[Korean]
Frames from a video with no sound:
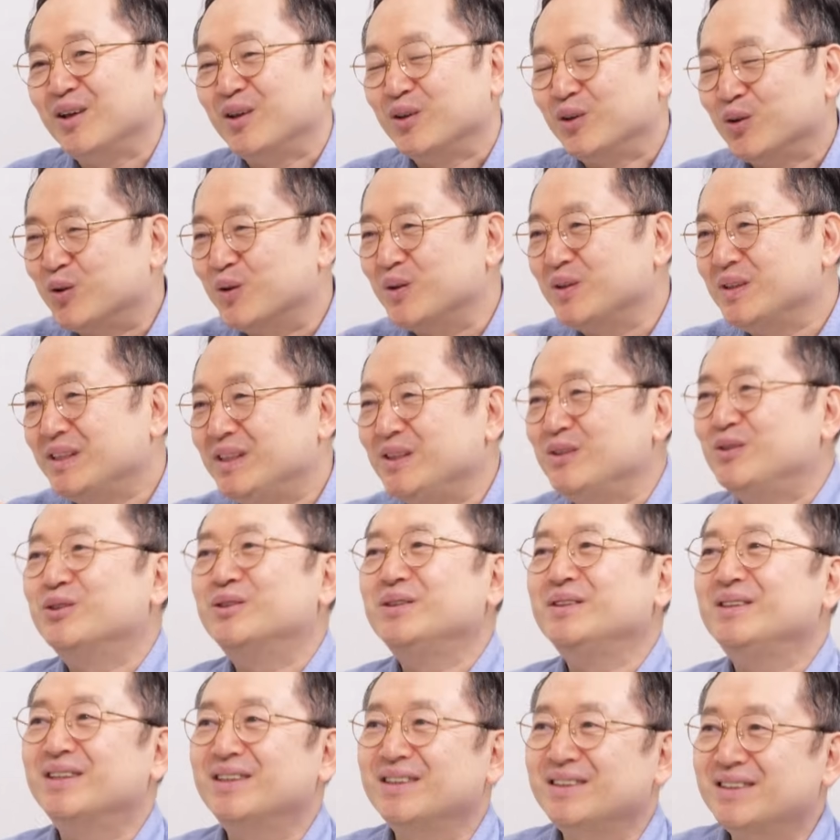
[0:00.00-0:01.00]
이런
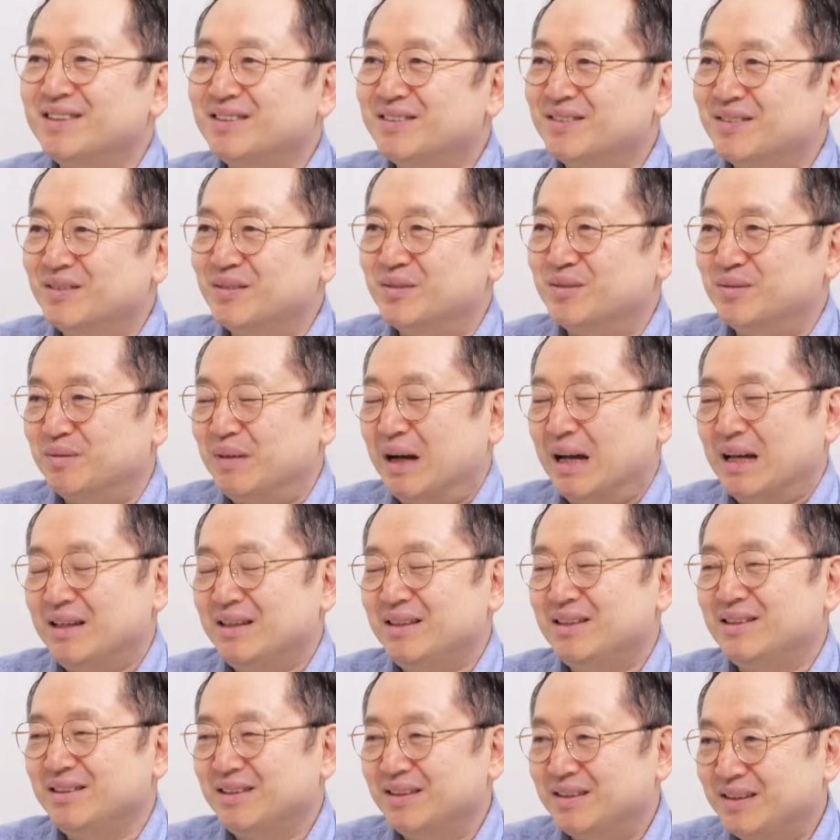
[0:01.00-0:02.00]
이중적인
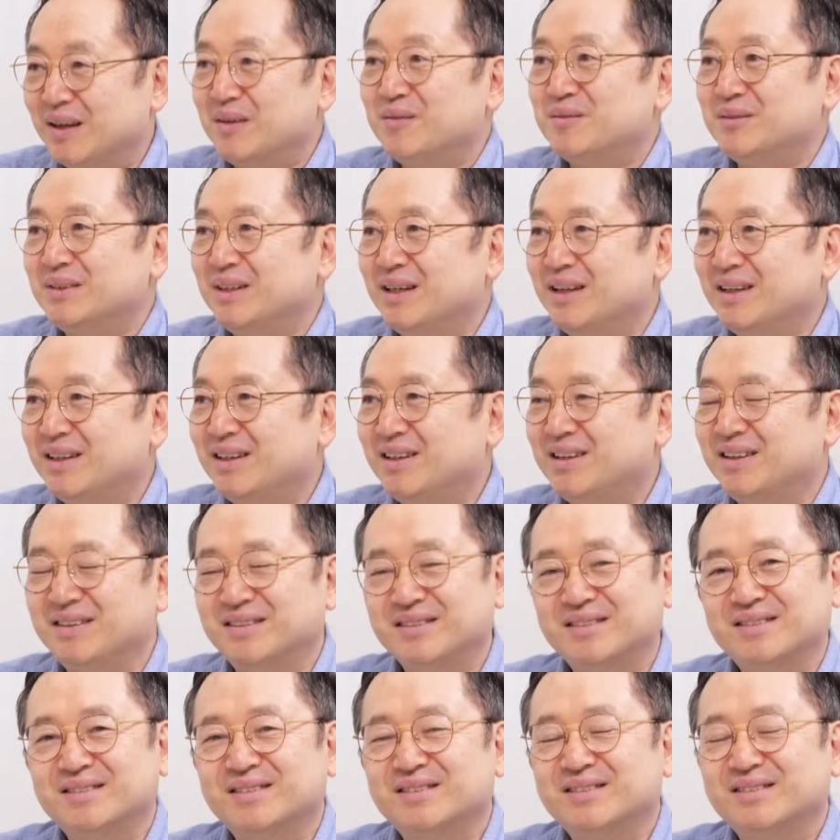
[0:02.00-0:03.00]
마인드기 때문에
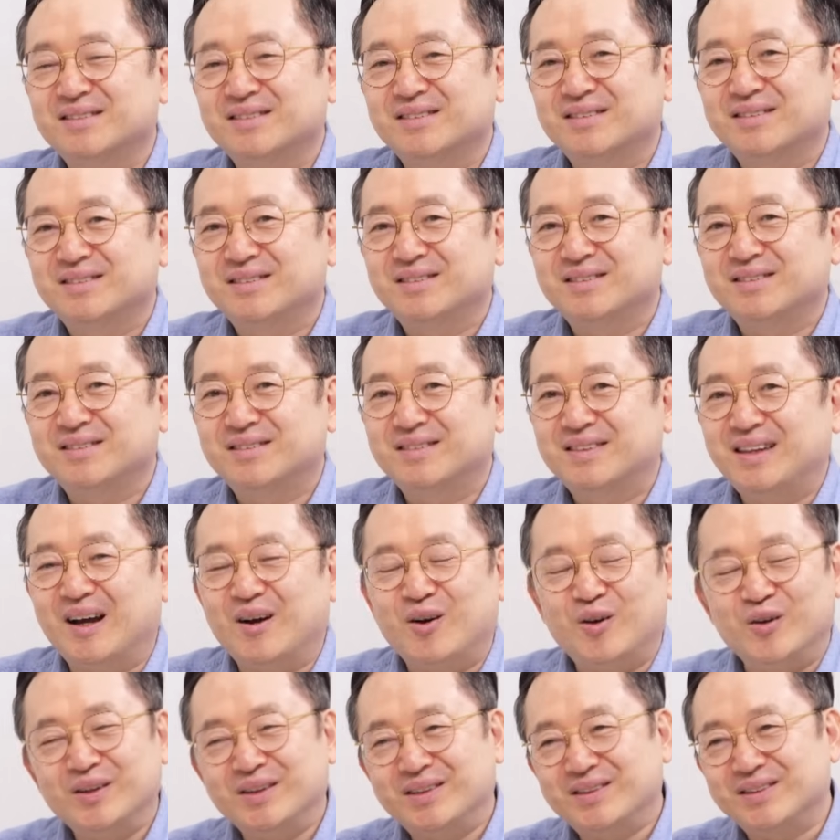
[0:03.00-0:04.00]

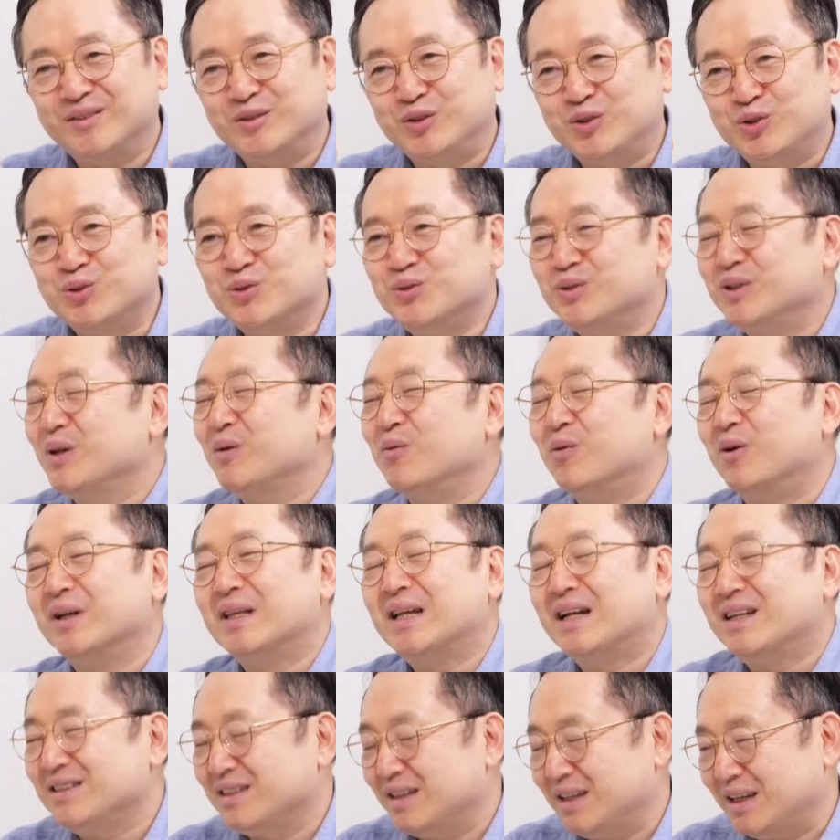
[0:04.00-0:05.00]
딱 그 중국이
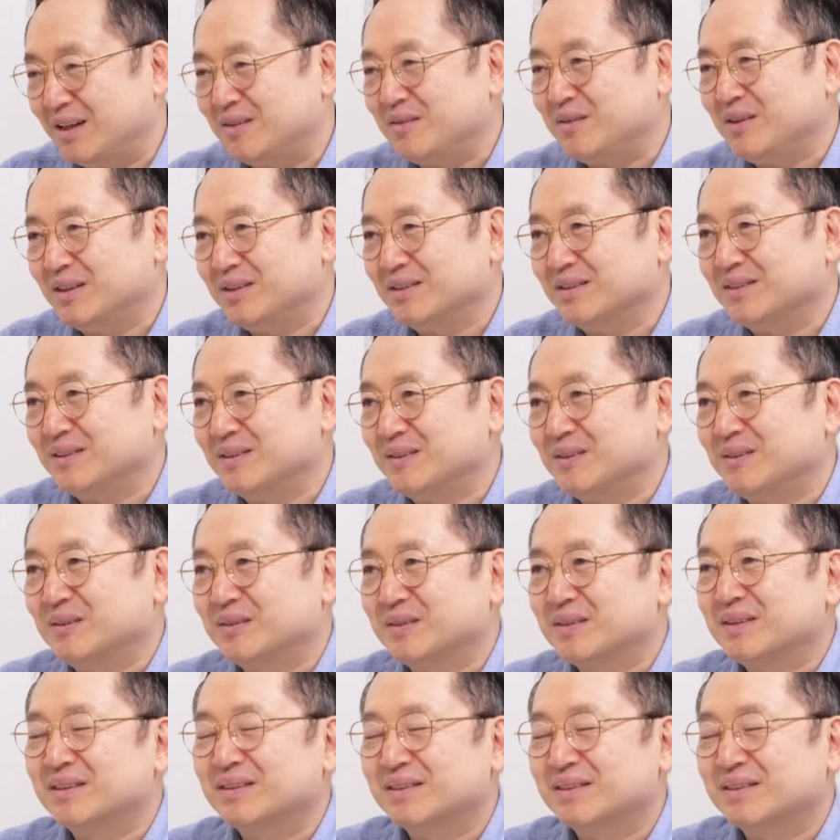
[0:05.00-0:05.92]
원하는 게 안 되는 거죠. 음.